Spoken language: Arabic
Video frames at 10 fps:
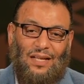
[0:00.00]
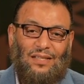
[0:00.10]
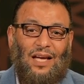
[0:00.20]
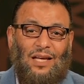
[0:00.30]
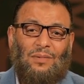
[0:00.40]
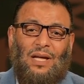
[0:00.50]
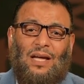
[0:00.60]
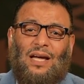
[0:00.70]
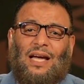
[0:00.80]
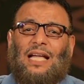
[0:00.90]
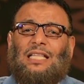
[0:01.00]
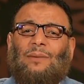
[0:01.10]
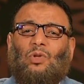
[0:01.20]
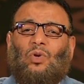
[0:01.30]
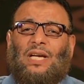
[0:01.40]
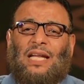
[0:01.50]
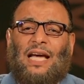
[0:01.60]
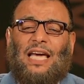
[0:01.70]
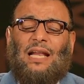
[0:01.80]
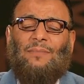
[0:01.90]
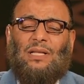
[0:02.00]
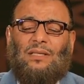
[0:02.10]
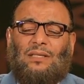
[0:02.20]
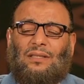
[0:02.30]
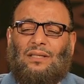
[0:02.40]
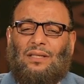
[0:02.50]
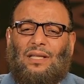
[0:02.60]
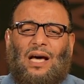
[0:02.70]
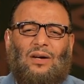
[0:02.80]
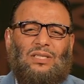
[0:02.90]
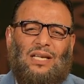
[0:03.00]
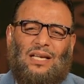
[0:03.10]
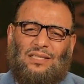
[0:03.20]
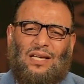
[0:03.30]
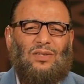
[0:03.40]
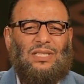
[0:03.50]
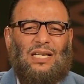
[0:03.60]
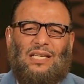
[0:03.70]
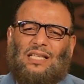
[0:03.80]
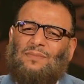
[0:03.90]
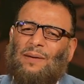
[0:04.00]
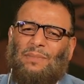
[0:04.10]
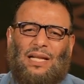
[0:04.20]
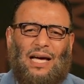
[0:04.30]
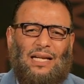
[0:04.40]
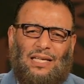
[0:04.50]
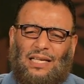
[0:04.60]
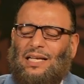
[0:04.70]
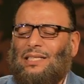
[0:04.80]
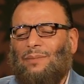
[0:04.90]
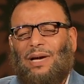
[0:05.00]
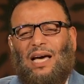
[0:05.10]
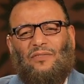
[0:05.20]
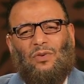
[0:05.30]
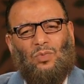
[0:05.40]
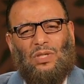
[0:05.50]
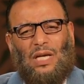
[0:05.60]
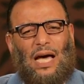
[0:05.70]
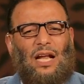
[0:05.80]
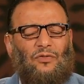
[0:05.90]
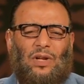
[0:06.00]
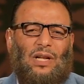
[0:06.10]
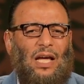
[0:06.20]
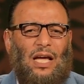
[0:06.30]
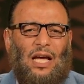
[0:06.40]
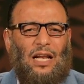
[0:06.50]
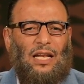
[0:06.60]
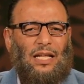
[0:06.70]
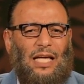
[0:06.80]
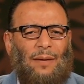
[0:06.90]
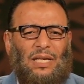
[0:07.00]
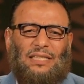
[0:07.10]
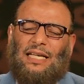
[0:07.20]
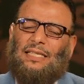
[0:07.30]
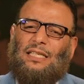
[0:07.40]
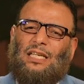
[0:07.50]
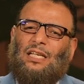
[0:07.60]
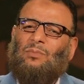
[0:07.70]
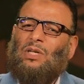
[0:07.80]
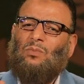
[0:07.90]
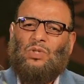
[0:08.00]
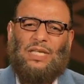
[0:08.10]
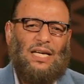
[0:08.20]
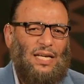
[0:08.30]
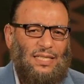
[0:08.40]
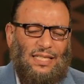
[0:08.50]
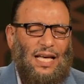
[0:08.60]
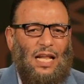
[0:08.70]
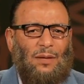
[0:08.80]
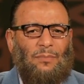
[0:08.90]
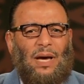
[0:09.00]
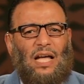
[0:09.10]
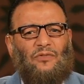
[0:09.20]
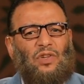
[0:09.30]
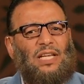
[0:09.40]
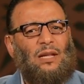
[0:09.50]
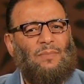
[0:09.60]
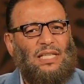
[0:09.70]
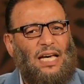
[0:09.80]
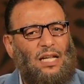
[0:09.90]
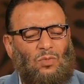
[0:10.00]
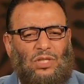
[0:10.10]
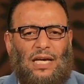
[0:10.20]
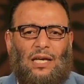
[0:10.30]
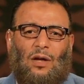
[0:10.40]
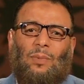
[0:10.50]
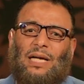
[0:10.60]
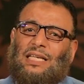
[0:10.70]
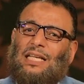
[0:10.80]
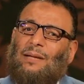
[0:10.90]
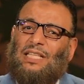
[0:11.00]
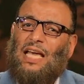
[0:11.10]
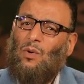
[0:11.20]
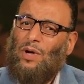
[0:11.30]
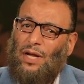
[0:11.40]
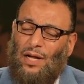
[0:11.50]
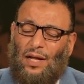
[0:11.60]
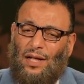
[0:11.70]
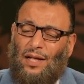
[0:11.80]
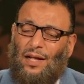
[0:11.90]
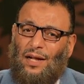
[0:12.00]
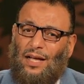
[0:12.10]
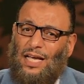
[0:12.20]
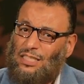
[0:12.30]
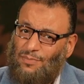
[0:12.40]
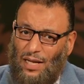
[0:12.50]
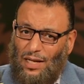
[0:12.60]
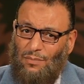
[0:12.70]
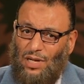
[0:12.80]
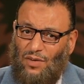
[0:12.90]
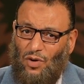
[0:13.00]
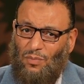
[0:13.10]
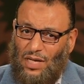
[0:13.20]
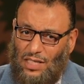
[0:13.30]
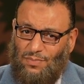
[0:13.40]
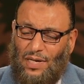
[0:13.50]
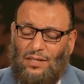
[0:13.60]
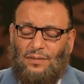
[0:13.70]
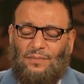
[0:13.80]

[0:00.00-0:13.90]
طيب يعني انت بتقول هنا كلمه لا استاذ يا استاذ اسمع بالله عليك يعني انت ما عارف المز... عارف ال... الجمع التكسير من المذكر سالم ما عارف ان كلمه اهل مذكر وبعد كده بتقاوح اسمع الله يبارك في عمرك اسمع